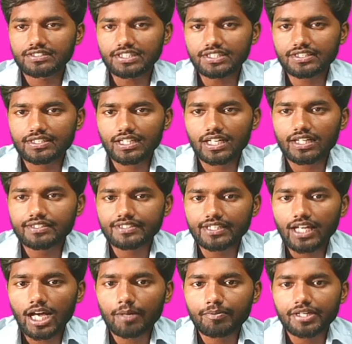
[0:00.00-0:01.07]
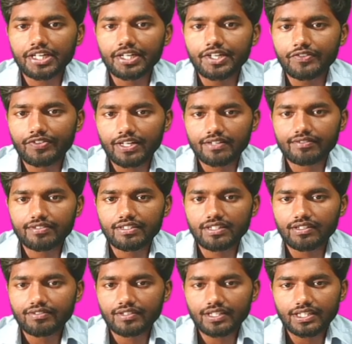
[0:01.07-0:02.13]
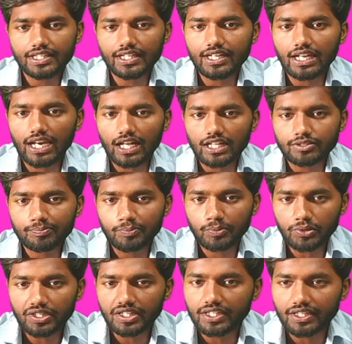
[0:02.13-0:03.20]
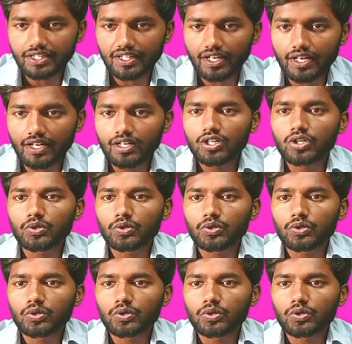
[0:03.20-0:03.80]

जिस तरह से आपने डिफ्रेंसिएशन की क्लास पूरी की है